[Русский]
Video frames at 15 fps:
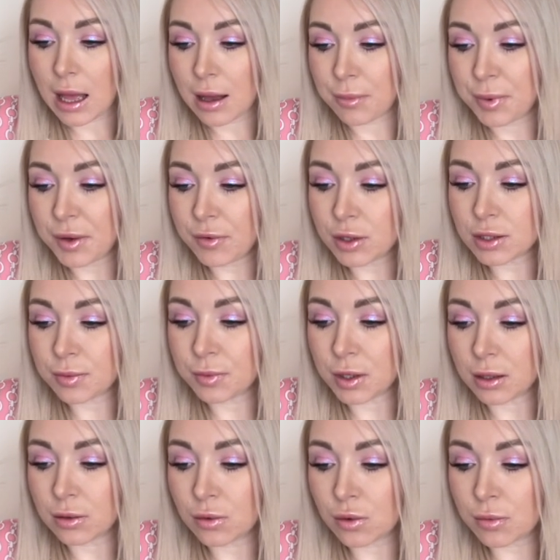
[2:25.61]
Привез мне
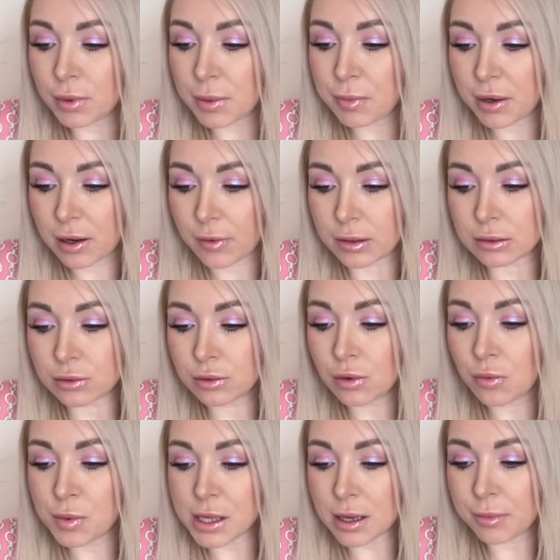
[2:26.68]
лукум и похвалу. Но у
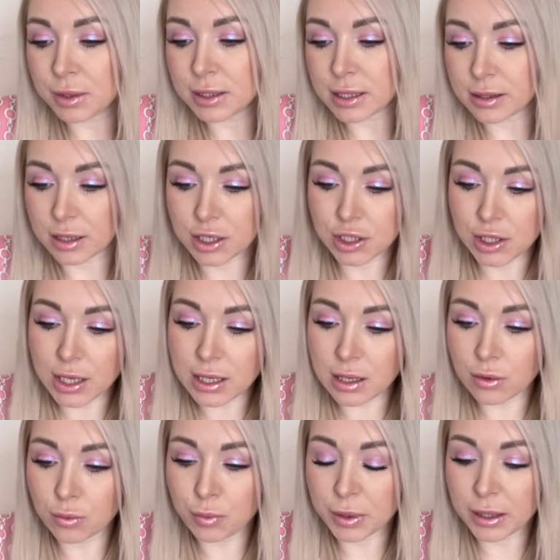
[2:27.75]
меня был день рождения, и
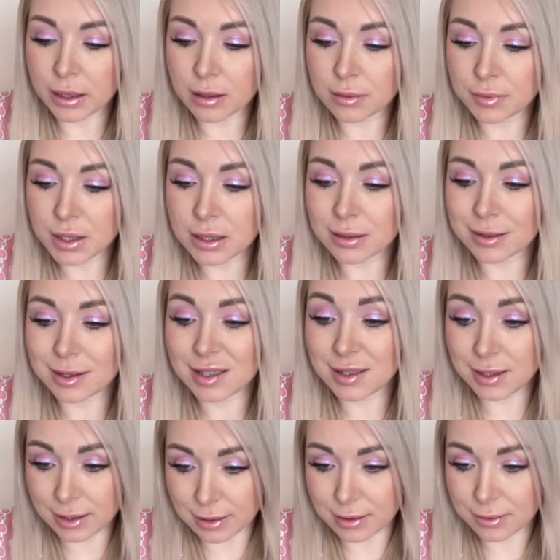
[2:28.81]
он подарил мне
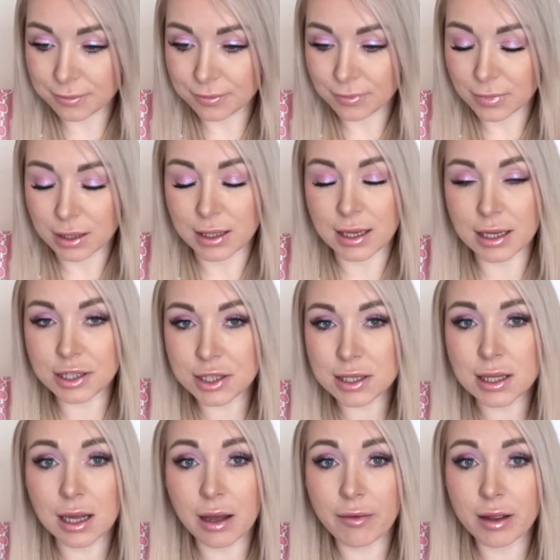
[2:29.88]
стих. Я,
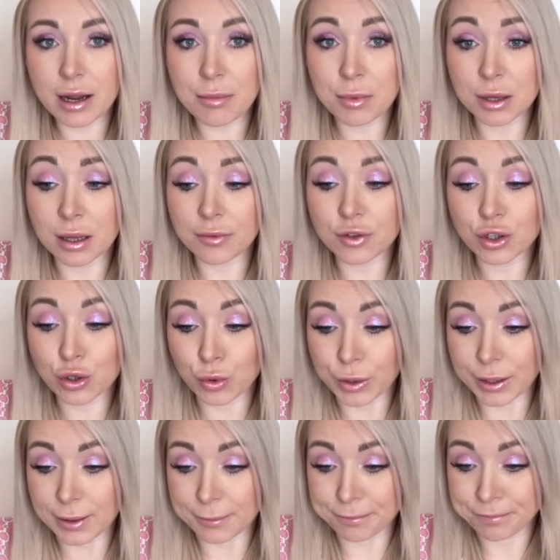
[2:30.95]
честно говоря, была в
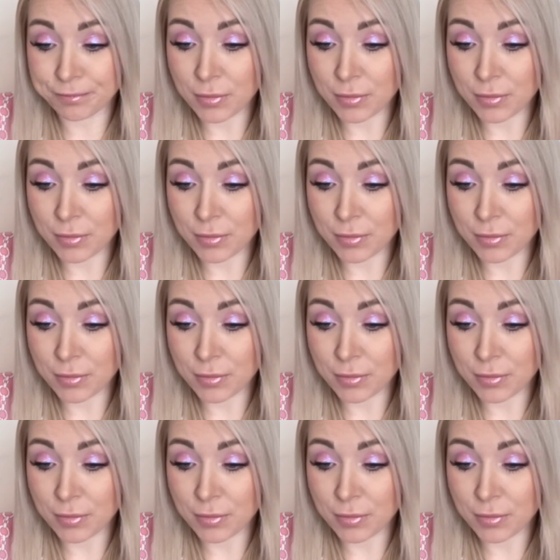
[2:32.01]
шоке.